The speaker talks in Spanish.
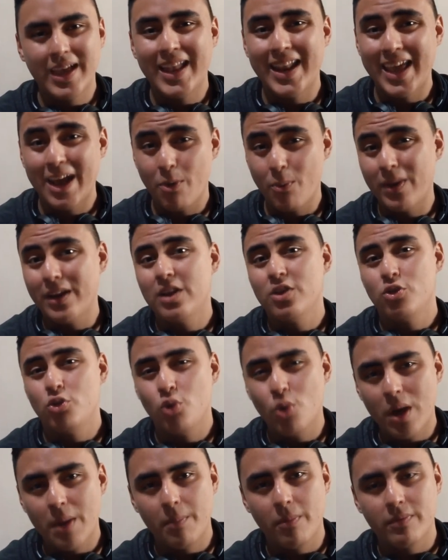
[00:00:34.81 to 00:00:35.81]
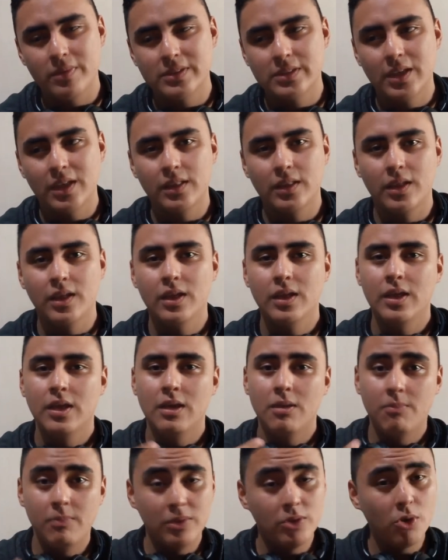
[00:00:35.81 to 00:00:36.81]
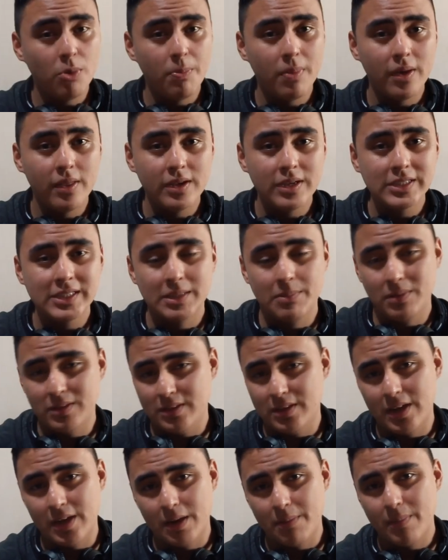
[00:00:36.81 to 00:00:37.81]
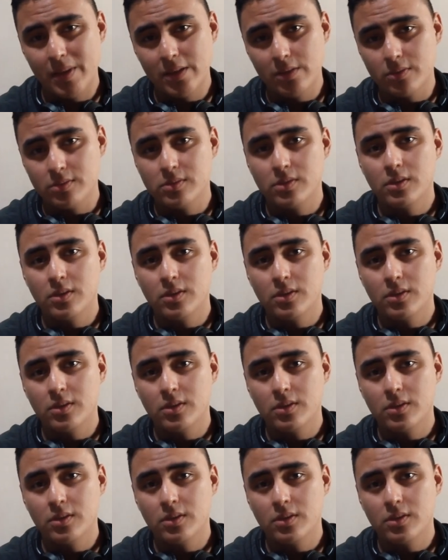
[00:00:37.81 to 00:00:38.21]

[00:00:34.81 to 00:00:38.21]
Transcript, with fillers: a las cuales yo amo bastante. Mis dos padres y mis tres hermanos.